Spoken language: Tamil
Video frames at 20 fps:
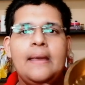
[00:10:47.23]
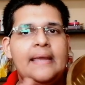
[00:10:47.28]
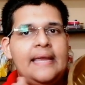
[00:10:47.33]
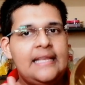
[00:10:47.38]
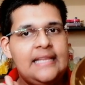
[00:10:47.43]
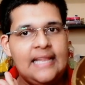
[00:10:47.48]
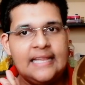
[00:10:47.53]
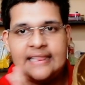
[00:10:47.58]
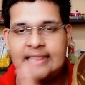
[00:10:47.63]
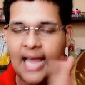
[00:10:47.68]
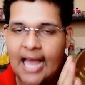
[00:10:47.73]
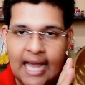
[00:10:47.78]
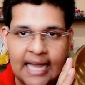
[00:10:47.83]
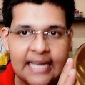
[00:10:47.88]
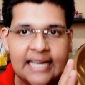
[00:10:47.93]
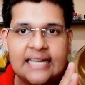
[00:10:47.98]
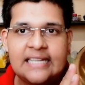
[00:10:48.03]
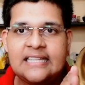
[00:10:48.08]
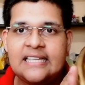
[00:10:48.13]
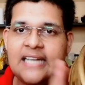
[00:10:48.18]
இதில்
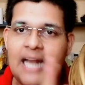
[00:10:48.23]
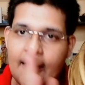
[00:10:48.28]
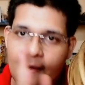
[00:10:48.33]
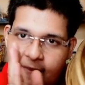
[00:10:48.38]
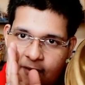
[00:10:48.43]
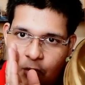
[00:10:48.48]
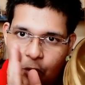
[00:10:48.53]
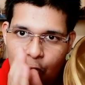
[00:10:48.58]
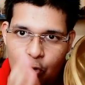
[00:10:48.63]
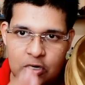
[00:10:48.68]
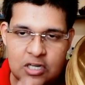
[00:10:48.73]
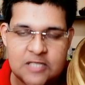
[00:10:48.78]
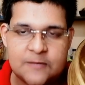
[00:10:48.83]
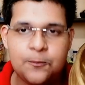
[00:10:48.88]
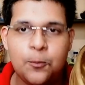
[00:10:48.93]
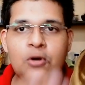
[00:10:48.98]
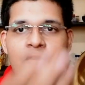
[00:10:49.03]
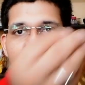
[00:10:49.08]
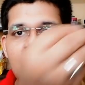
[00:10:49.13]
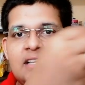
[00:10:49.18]
தாங்கிறது நான் ஒரு
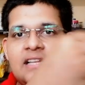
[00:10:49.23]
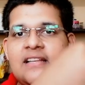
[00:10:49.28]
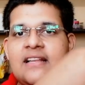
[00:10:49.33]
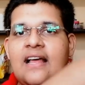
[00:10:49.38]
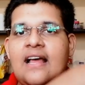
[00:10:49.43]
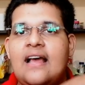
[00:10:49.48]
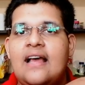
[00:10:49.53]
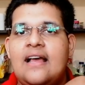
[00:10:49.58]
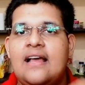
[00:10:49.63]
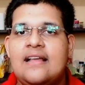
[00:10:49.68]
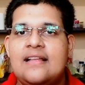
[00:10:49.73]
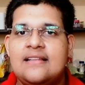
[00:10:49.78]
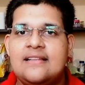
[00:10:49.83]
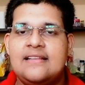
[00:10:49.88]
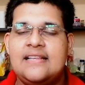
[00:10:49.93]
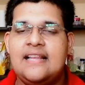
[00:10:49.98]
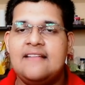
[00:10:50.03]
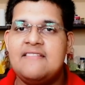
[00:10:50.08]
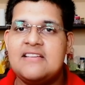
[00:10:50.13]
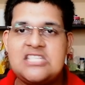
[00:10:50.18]
ஸ்பூன் வந்து நான்
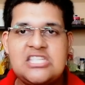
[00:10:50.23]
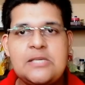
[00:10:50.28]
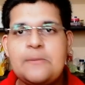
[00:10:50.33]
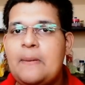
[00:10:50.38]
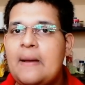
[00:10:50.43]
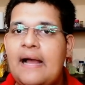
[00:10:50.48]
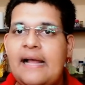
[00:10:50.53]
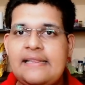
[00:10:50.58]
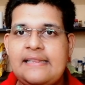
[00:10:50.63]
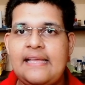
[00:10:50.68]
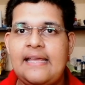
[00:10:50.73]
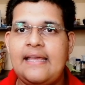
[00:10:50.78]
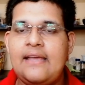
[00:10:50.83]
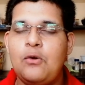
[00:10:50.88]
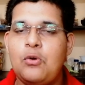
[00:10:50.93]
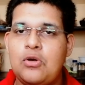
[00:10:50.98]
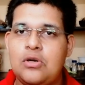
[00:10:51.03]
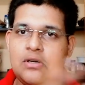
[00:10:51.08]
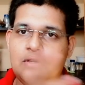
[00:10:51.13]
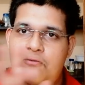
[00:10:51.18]
இதில் வச்சு பார்த்தேன்
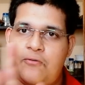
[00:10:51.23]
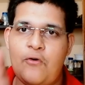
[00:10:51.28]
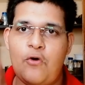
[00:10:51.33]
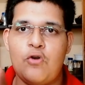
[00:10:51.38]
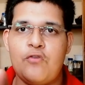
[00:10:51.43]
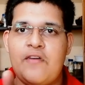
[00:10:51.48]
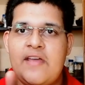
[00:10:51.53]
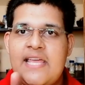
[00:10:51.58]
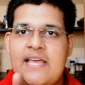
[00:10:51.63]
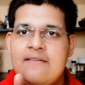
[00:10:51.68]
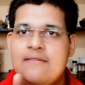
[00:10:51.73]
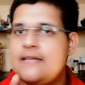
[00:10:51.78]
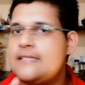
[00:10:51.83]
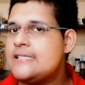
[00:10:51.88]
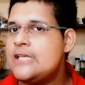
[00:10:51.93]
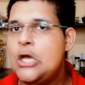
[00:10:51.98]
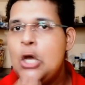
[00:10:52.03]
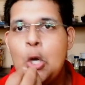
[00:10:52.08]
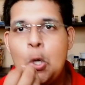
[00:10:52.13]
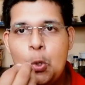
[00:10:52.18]
ஒரு ஃபோர் ஃபைவ் ஹவர்ஸ்
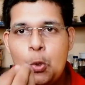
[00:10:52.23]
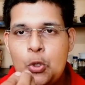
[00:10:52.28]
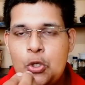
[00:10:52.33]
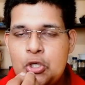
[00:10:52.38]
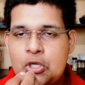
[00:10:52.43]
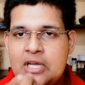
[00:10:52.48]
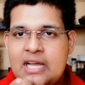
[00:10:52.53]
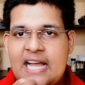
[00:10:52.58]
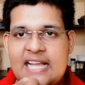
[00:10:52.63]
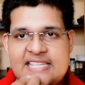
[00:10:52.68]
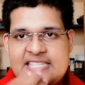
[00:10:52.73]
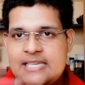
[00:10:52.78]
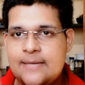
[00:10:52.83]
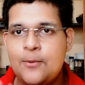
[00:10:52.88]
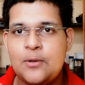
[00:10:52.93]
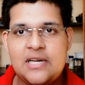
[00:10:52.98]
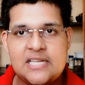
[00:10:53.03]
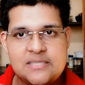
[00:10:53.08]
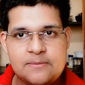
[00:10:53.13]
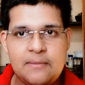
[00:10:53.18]
ஒன்றும் கட்சி
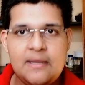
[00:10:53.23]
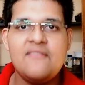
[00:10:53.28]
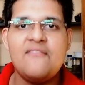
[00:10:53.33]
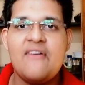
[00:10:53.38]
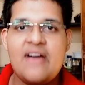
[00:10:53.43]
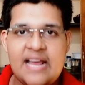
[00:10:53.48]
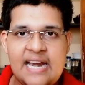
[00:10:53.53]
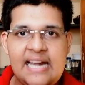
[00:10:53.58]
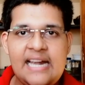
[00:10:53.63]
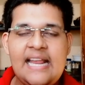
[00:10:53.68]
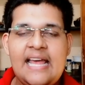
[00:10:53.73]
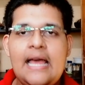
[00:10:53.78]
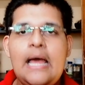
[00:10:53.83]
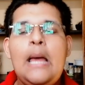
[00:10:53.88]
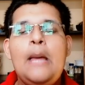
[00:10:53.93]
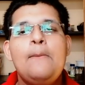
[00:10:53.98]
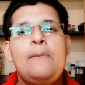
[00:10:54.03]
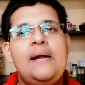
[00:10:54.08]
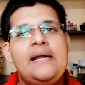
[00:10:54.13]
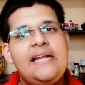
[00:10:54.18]
பண்ண ஸ்மெல் வரலை
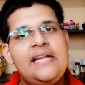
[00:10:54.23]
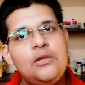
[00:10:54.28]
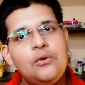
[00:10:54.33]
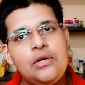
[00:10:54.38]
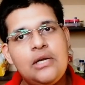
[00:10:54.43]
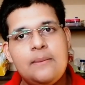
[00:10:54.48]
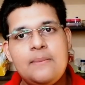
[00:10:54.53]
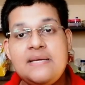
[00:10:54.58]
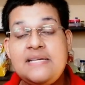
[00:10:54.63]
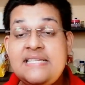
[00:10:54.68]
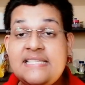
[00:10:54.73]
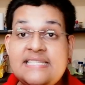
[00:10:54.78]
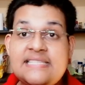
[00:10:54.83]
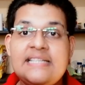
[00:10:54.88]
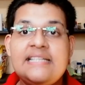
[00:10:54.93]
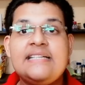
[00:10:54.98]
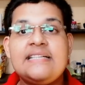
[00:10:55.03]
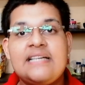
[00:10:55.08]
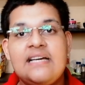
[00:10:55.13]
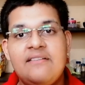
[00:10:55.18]
பட் எதுவும் நம்ம
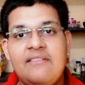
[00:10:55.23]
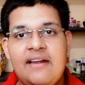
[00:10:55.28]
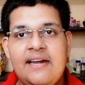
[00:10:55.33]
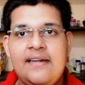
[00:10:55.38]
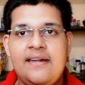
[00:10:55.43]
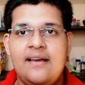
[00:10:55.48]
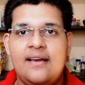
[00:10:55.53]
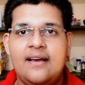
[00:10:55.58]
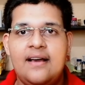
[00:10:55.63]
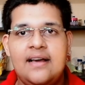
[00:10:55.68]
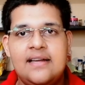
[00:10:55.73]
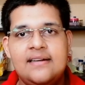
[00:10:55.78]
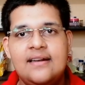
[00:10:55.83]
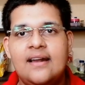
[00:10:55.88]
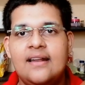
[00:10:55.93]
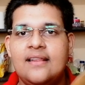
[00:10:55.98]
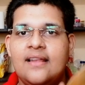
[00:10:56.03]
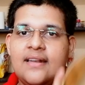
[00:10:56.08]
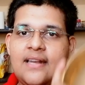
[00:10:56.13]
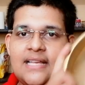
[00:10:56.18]
ரிஸ்க் எடுக்க வேண்டாம்
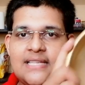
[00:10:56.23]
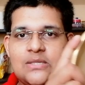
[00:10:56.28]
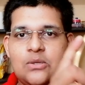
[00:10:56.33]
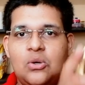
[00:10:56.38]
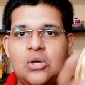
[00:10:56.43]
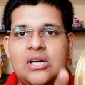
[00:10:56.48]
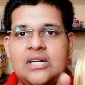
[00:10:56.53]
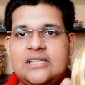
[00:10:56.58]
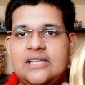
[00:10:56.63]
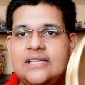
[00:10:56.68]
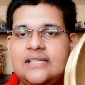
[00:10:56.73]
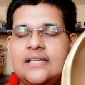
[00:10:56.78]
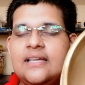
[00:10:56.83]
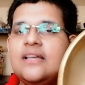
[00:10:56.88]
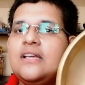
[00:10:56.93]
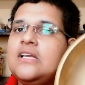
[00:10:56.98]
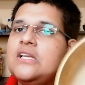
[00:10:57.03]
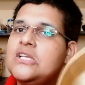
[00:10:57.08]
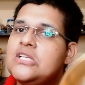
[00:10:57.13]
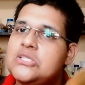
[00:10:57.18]
அதனால தான் நான் சொல்கிறது அது
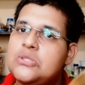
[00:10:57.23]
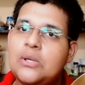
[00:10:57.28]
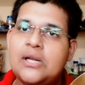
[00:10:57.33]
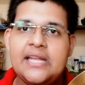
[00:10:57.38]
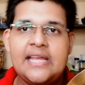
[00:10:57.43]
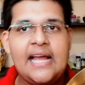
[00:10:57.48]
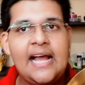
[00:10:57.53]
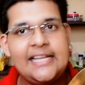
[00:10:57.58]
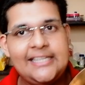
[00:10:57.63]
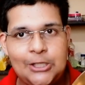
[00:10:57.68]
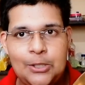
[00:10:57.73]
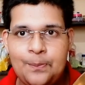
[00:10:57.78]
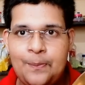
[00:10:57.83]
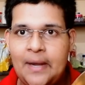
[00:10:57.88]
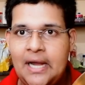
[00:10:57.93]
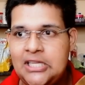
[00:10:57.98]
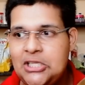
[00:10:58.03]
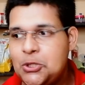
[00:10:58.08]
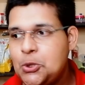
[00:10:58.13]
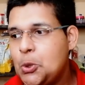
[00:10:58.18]
ஸோ நீங்கள் அதையும்
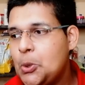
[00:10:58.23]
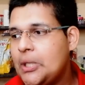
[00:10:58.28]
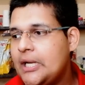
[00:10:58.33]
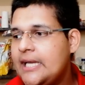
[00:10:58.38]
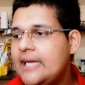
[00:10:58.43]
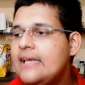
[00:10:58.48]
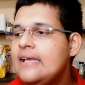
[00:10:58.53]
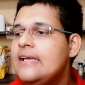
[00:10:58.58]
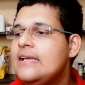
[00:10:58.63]
பார்த்துக்கோங்க